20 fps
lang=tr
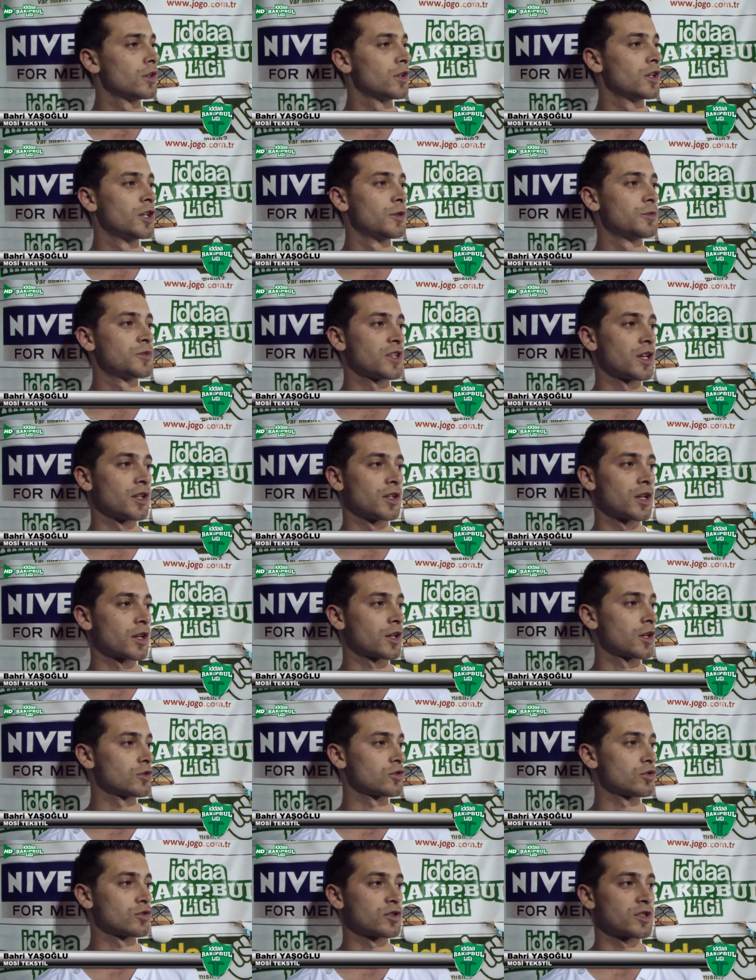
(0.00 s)
Hepsi Allah
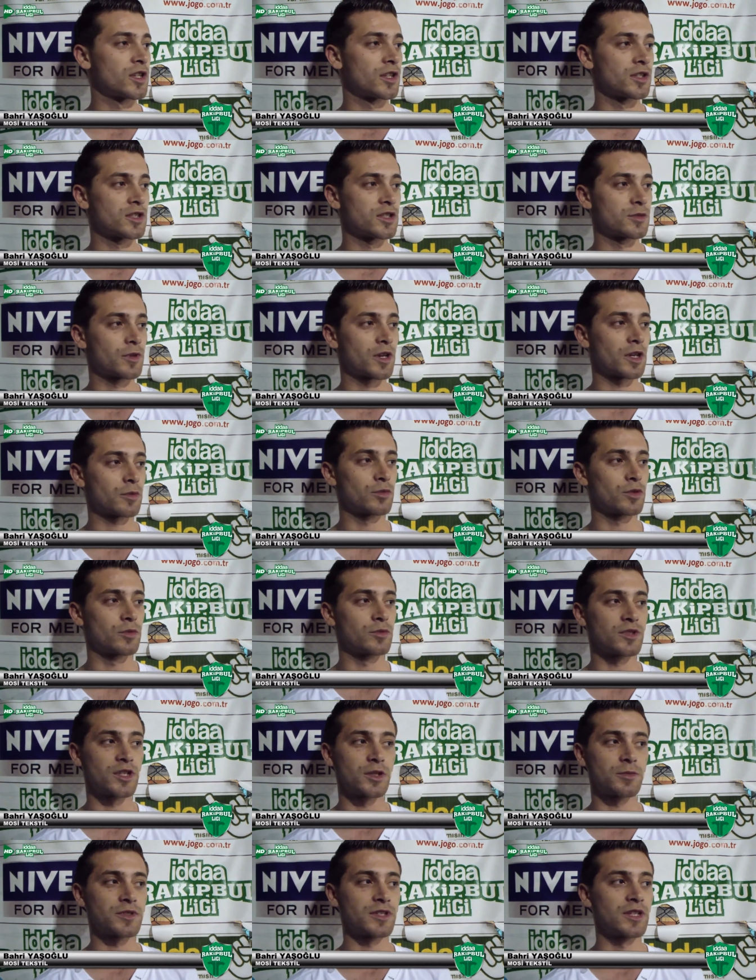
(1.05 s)
razı olsun yalnız bırakmıyor
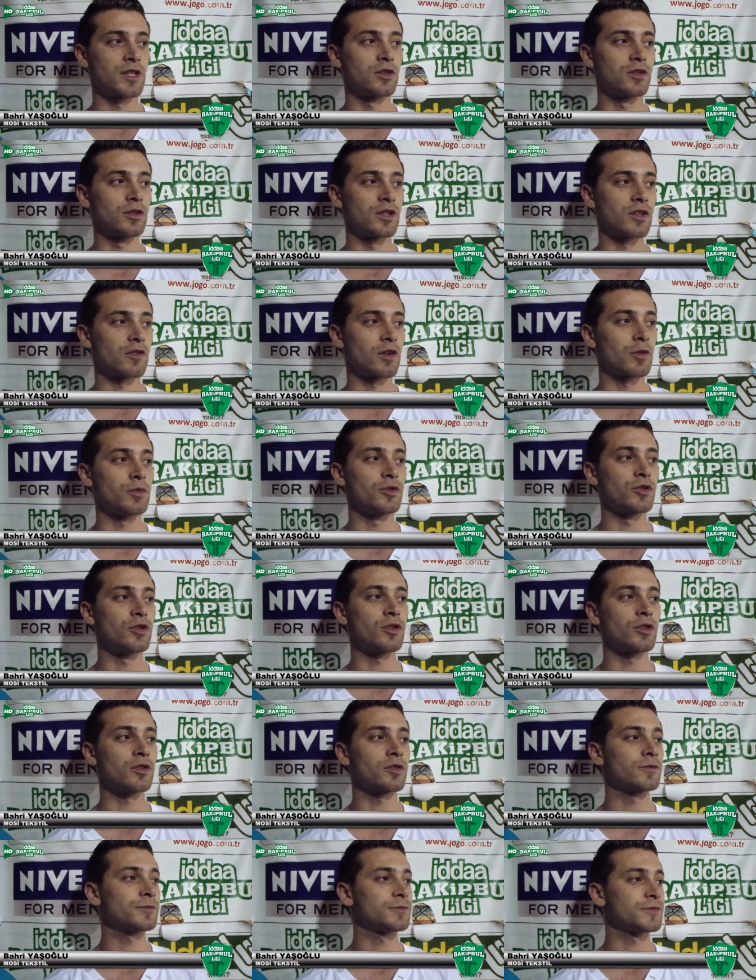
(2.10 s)
bizi. Hepsi geliyor devam ediyor.
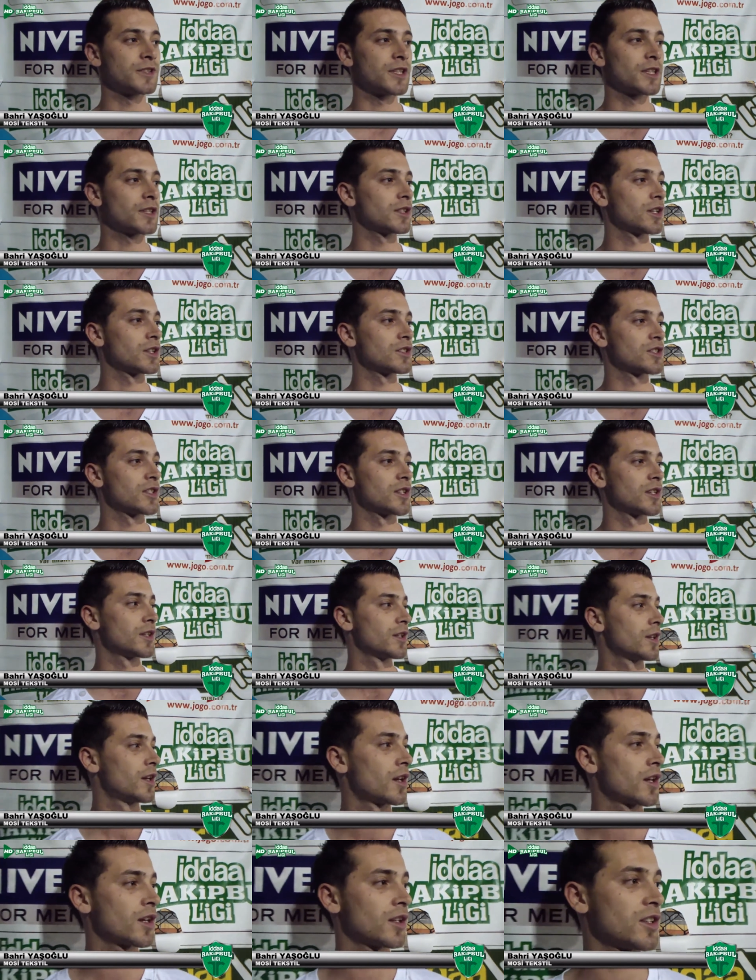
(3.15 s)
Tekrar işte
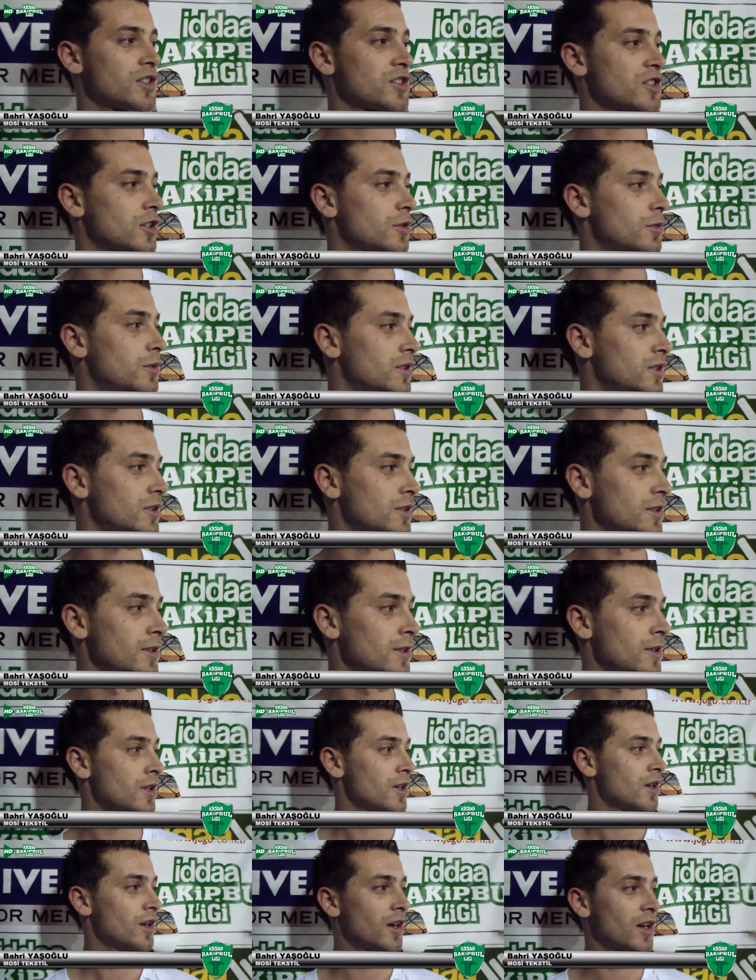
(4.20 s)
arkadaşlarıma
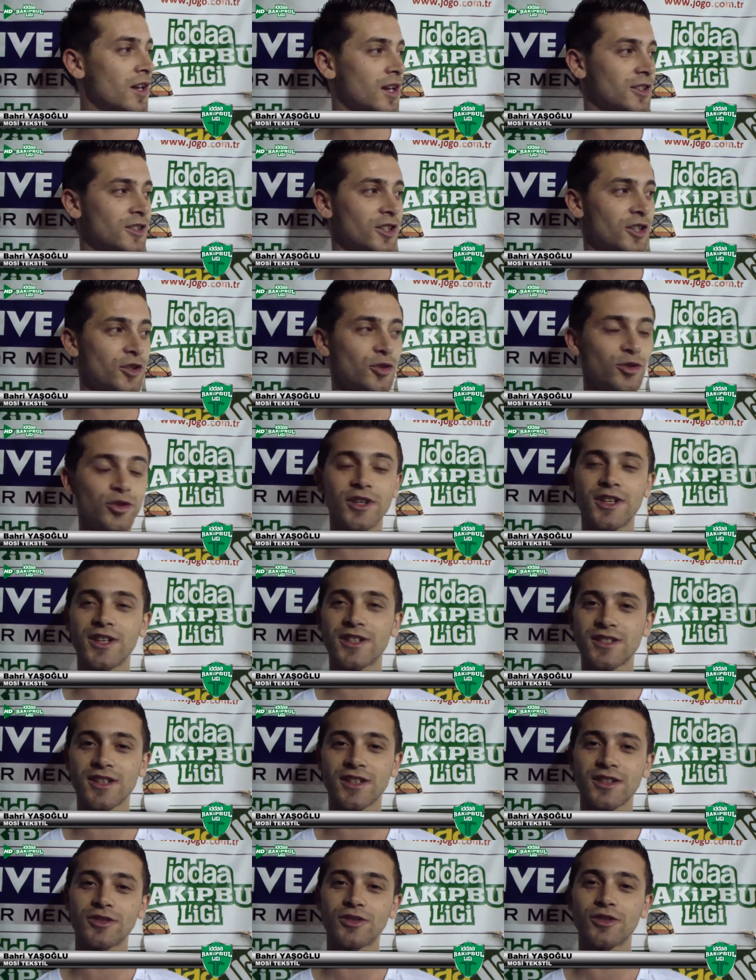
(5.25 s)
ayaklarına yüreğine
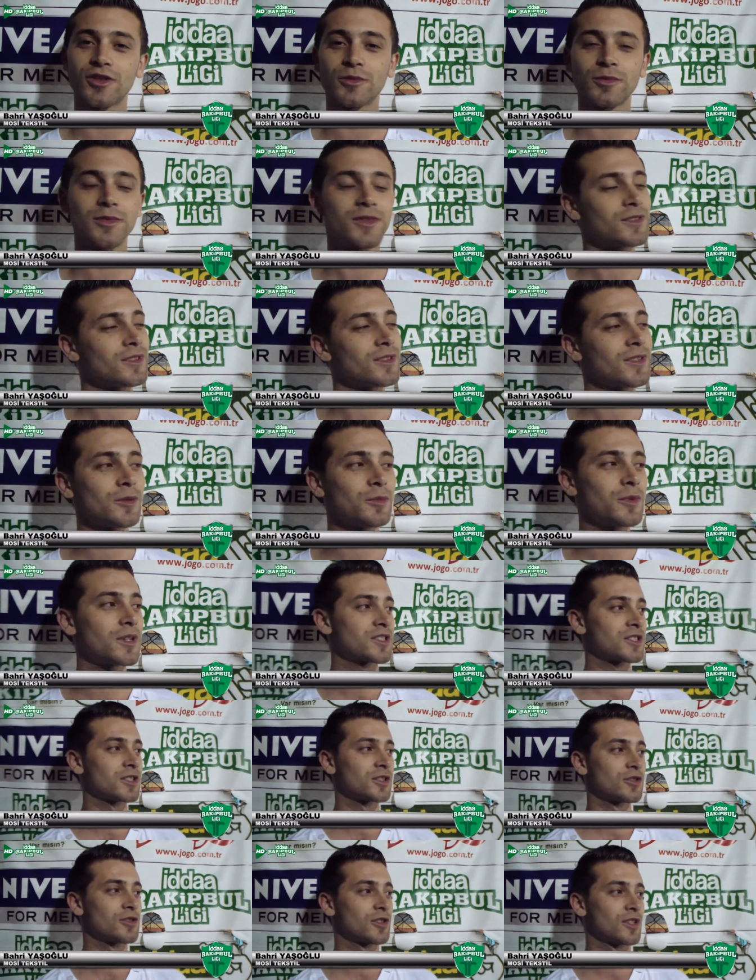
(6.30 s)
sağlık diyorum.
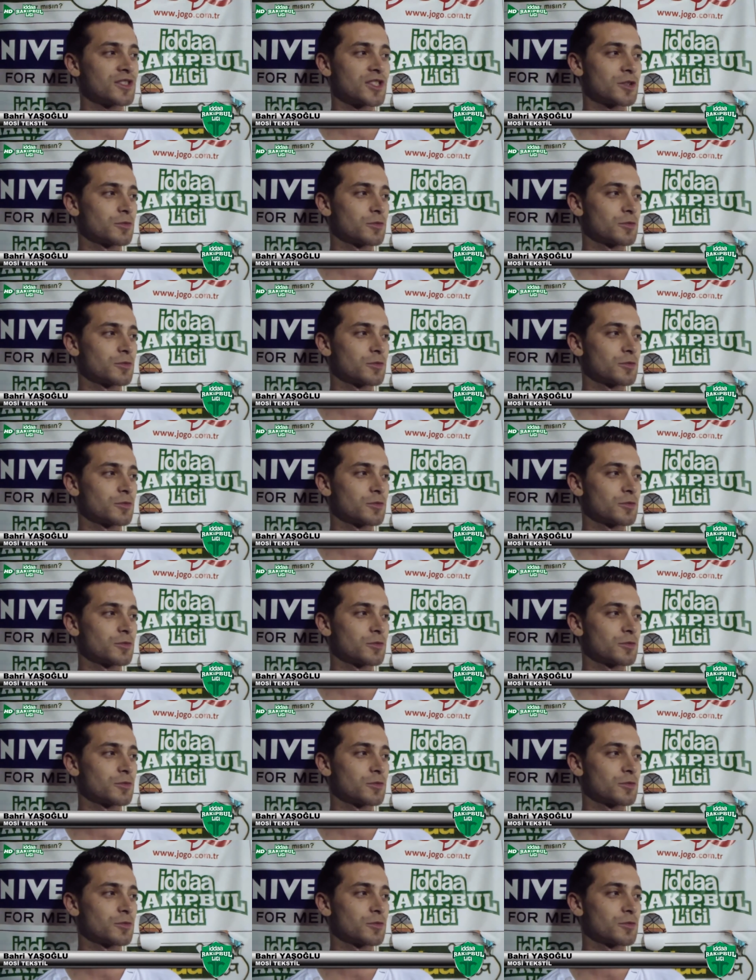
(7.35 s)
Başka da söyleyeyim.